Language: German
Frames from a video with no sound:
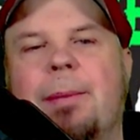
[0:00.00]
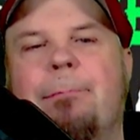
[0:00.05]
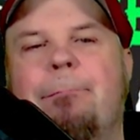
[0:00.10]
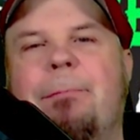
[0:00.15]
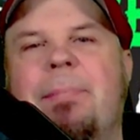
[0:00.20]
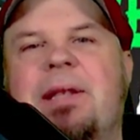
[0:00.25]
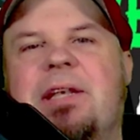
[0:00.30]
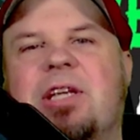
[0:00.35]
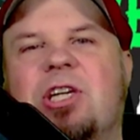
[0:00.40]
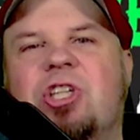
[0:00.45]

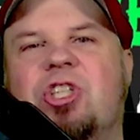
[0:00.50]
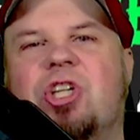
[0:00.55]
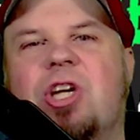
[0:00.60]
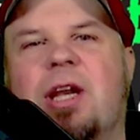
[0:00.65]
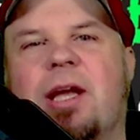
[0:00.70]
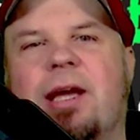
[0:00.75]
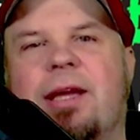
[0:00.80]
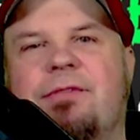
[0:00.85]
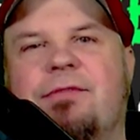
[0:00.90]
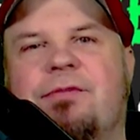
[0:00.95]

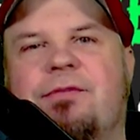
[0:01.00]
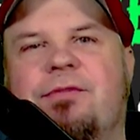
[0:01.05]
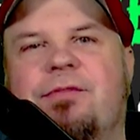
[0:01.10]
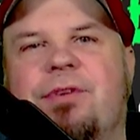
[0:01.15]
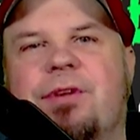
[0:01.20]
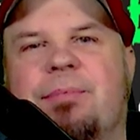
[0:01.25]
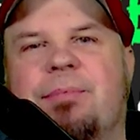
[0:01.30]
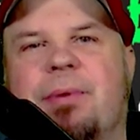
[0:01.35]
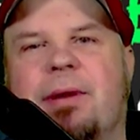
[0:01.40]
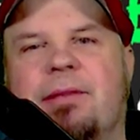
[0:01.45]
mitgeschleift
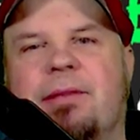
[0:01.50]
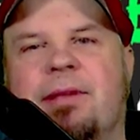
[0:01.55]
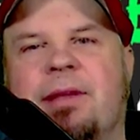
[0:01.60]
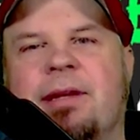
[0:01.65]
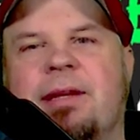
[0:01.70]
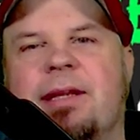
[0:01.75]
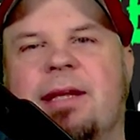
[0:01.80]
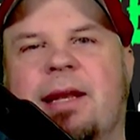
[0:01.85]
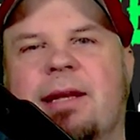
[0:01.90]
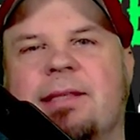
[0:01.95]
wird bei
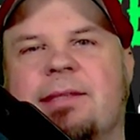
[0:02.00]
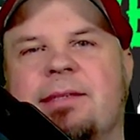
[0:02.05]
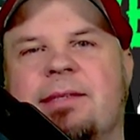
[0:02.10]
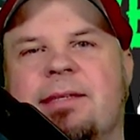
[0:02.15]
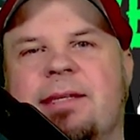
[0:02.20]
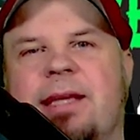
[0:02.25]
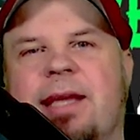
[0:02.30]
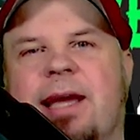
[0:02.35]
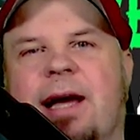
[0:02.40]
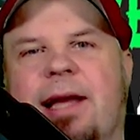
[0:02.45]
seinen
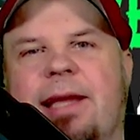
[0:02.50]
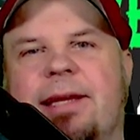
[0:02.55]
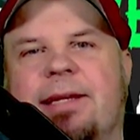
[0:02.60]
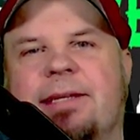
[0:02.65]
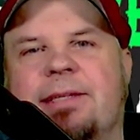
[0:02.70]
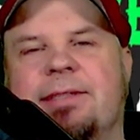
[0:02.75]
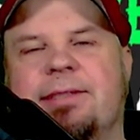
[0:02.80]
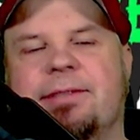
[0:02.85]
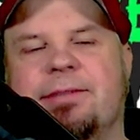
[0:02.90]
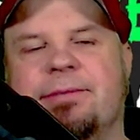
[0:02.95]
ganzen
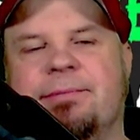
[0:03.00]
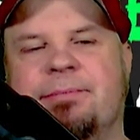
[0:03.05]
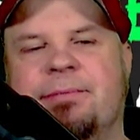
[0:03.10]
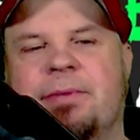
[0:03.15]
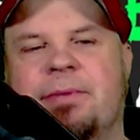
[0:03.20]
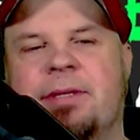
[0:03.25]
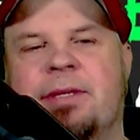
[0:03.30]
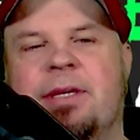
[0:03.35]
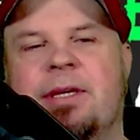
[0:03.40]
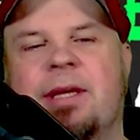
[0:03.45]
Ereignissen,
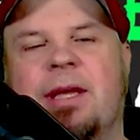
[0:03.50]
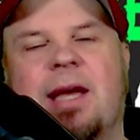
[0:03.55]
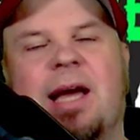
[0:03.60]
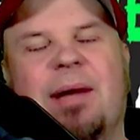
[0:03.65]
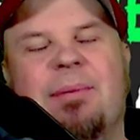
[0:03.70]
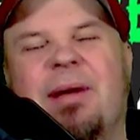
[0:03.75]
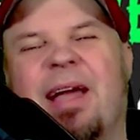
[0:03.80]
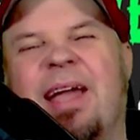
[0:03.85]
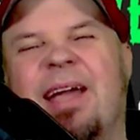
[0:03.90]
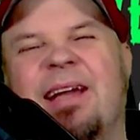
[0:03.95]

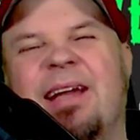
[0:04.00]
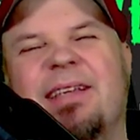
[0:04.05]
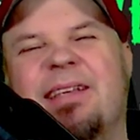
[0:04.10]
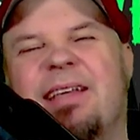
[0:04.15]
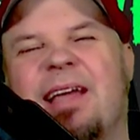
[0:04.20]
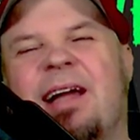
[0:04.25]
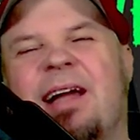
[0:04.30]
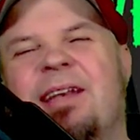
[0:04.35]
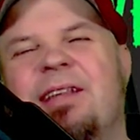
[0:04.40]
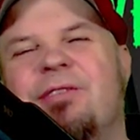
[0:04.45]
aber
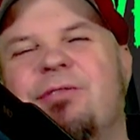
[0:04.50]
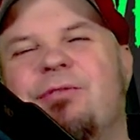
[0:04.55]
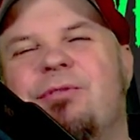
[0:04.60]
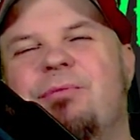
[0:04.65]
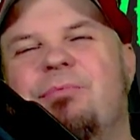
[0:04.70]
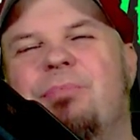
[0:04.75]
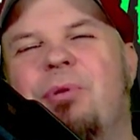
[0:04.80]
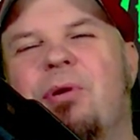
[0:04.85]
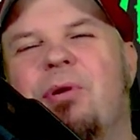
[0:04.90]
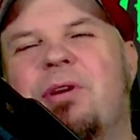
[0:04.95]
eigentlich gar nicht so
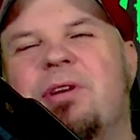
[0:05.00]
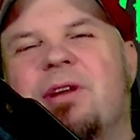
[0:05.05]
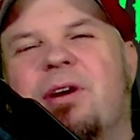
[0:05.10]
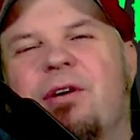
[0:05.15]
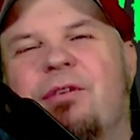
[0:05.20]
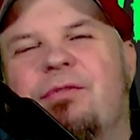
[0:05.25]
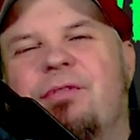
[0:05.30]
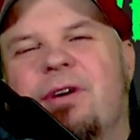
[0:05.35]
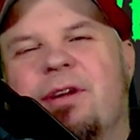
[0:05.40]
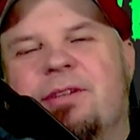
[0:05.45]
Bock
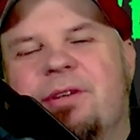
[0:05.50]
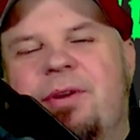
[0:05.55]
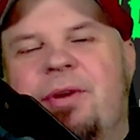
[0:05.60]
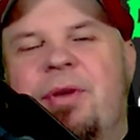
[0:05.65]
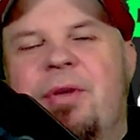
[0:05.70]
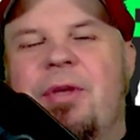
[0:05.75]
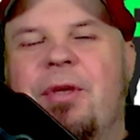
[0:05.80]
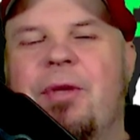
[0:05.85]
drauf hat.